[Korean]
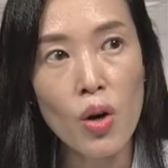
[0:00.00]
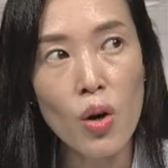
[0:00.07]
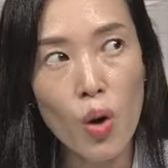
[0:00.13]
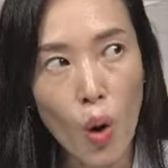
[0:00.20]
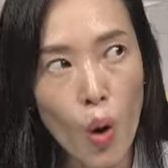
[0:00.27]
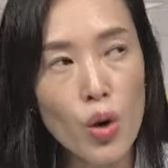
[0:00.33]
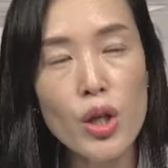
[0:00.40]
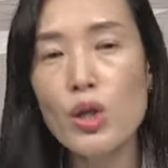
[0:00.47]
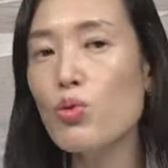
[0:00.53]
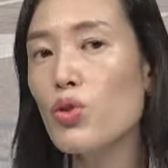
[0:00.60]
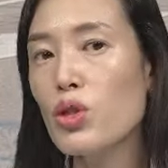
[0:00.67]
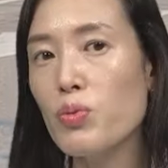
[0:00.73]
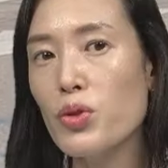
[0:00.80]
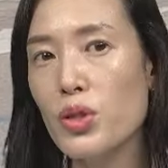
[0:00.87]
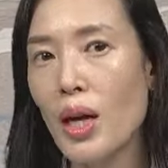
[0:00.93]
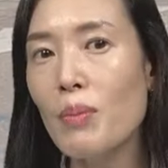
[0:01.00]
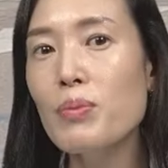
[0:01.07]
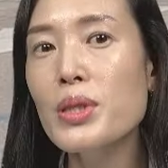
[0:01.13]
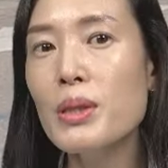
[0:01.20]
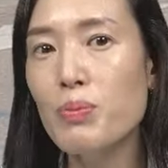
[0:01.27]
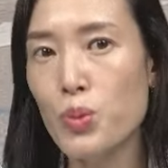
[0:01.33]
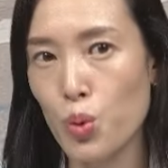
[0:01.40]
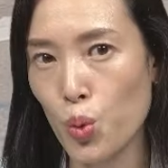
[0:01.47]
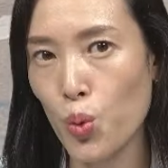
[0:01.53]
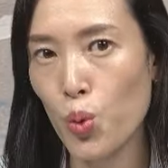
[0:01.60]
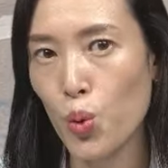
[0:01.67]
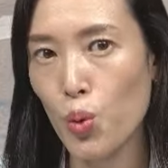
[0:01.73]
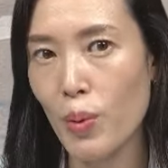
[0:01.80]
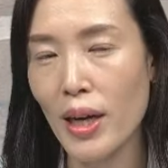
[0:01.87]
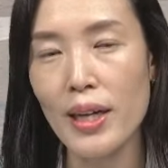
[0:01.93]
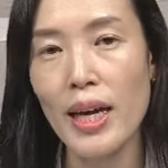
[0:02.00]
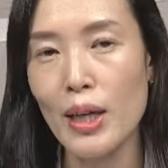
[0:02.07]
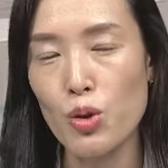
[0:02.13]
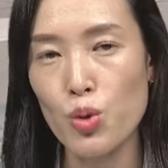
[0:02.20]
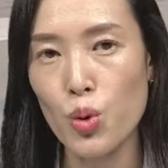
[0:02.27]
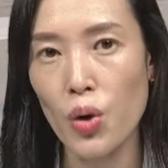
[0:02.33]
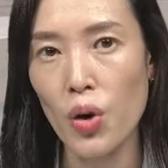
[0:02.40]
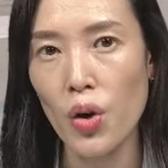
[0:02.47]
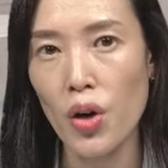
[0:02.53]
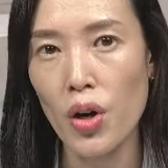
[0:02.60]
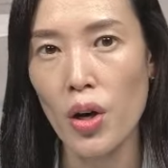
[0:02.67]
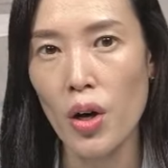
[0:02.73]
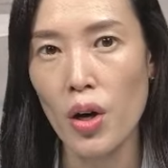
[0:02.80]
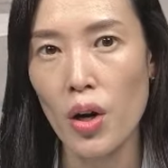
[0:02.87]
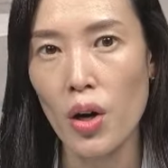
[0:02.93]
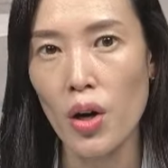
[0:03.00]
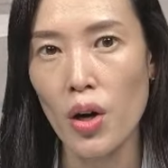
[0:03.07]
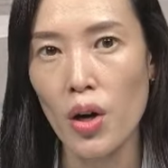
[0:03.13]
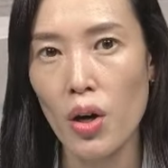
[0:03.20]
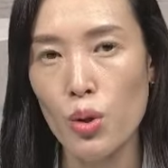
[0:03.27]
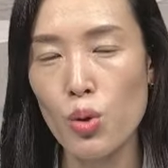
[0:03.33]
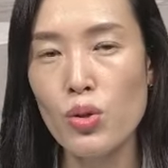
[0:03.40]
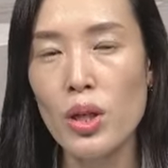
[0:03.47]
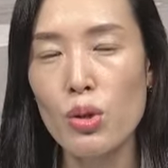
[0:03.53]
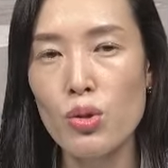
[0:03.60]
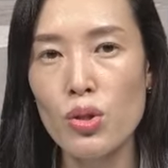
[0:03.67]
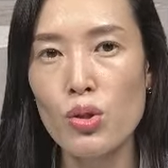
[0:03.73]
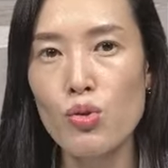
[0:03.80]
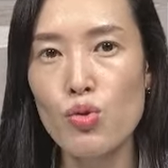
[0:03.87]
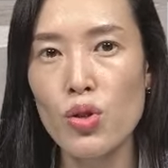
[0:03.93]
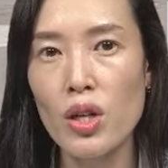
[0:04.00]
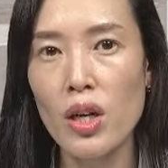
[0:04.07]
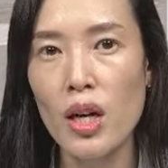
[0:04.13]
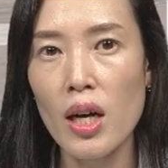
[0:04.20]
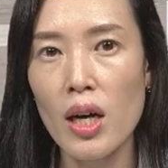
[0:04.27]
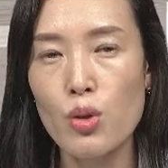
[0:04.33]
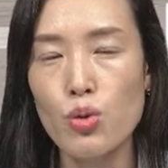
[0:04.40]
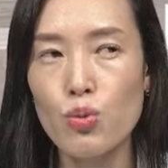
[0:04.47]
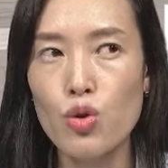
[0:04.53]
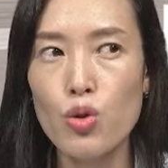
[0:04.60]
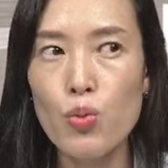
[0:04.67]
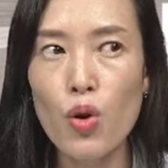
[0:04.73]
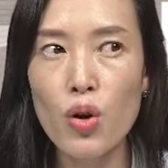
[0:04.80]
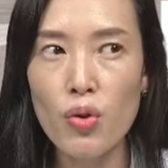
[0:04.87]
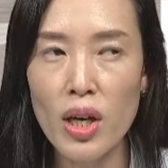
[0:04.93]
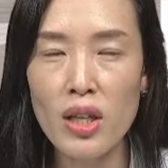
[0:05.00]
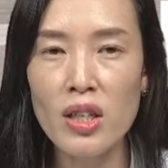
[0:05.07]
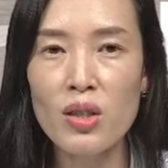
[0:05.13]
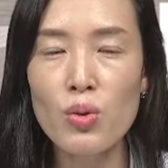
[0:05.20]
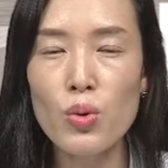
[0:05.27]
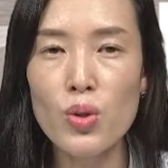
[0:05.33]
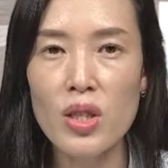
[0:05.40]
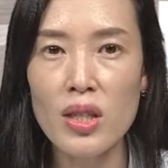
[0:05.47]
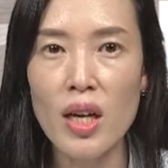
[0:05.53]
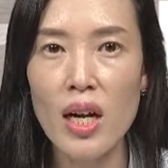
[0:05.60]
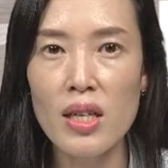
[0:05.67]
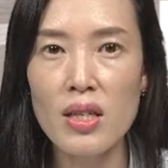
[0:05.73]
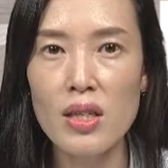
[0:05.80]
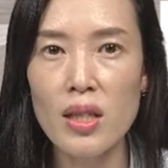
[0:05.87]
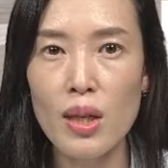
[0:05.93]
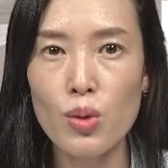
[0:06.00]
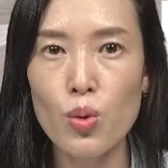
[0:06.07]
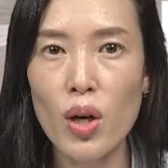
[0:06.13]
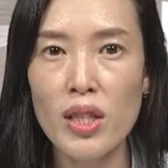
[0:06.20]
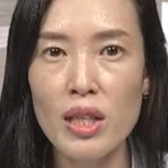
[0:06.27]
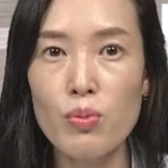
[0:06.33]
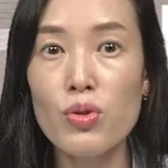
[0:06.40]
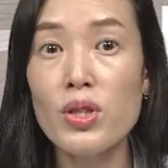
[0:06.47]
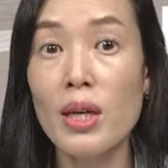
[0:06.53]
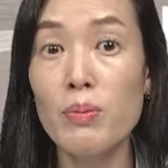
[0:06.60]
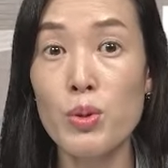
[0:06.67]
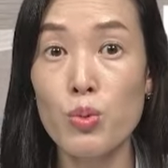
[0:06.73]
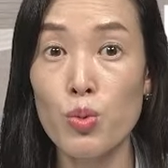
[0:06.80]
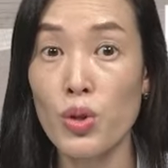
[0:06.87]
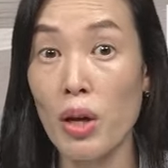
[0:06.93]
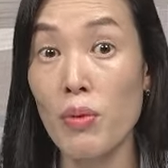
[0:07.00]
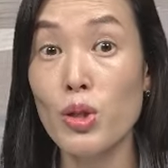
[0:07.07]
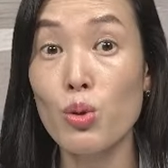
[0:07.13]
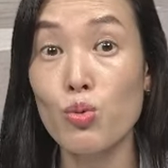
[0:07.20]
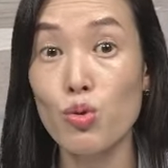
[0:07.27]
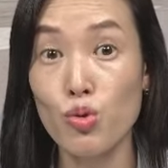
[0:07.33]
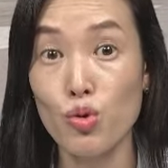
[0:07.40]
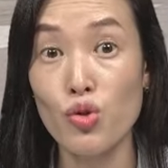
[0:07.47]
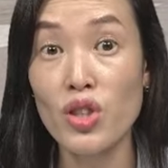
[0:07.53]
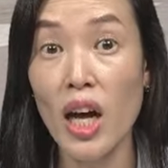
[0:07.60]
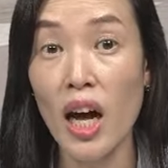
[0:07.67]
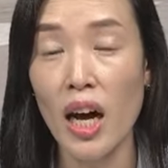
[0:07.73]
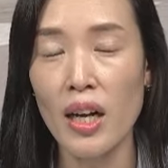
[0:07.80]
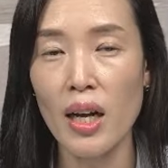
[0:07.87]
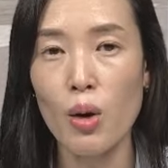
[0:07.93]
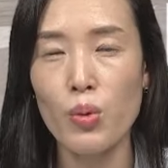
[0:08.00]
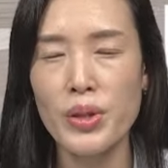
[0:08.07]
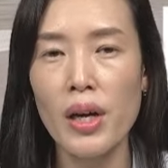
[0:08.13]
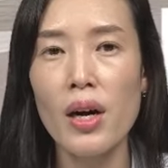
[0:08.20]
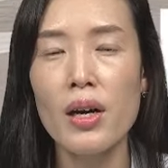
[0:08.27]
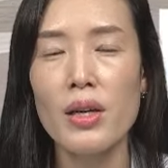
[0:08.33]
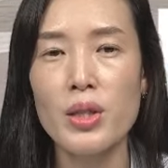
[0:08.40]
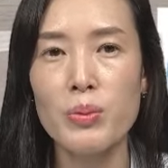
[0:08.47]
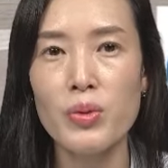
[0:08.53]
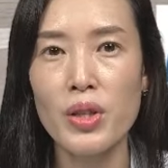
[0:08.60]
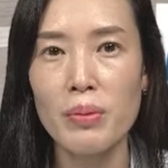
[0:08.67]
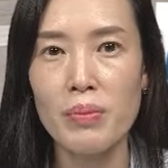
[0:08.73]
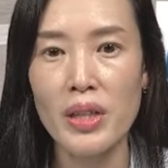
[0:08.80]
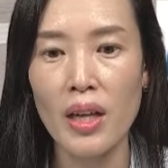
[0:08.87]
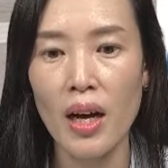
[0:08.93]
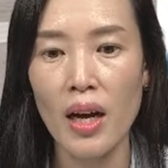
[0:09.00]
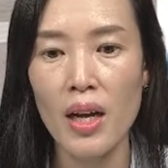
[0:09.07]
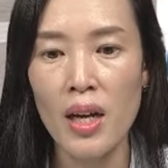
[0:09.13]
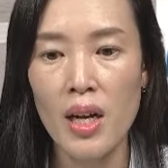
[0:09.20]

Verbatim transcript: 거기도 2분 30초밖에 안 줘요. 어, 교차로 신호주기가 좀 규모가 꽤 큰 곳이라 할지라도 한 2분 30초 내외 정도 둔다라고 생각하시면 됩니다.